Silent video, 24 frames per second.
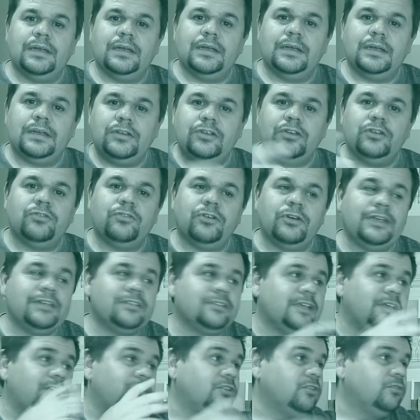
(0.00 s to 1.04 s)
Que tiro foi esse? Que
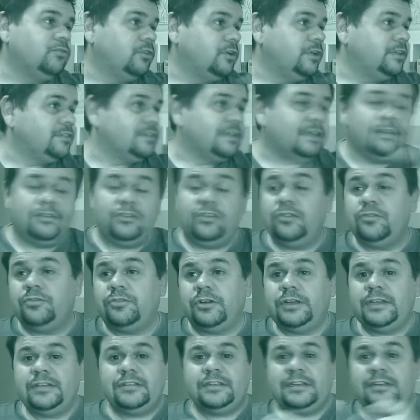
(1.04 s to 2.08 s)
tiro foi esse? Que tiro foi esse? Que
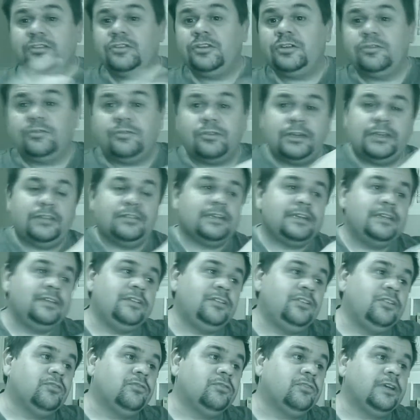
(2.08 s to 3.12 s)
tiro foi esse? Que tiro foi esse?
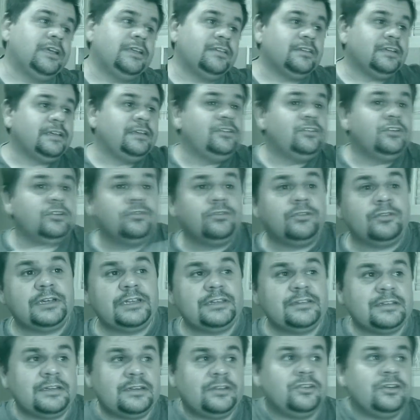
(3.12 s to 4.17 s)
Que tiro foi esse? Que tiro foi
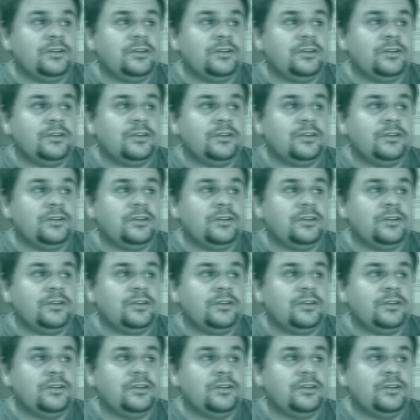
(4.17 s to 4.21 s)
esse?